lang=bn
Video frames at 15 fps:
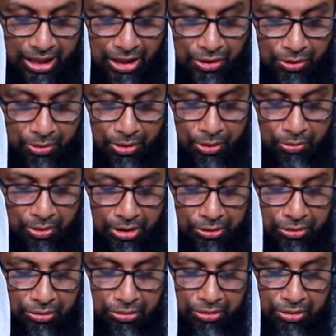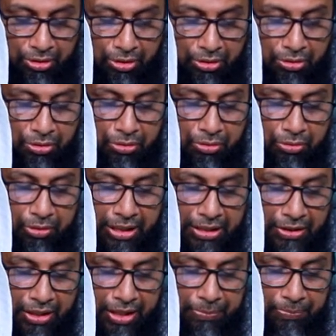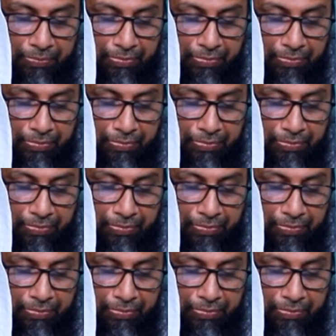আসরের ওয়াক্ত শুরু হয়ে যায়